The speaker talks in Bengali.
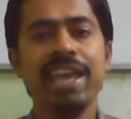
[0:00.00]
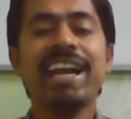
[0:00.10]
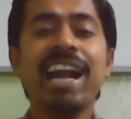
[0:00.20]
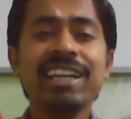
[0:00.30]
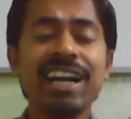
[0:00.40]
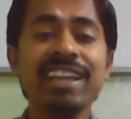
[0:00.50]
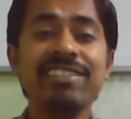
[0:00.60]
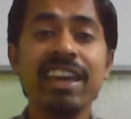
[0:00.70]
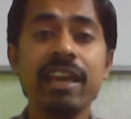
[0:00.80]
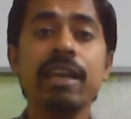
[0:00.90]
এখানকার
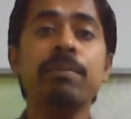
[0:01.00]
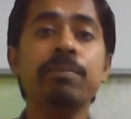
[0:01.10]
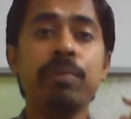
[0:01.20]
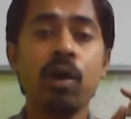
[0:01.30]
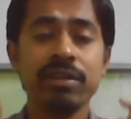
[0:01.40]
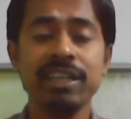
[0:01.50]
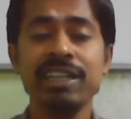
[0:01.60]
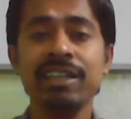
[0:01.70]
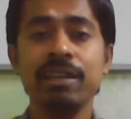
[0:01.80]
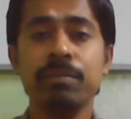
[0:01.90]
যে ইম্পর্টেন্ট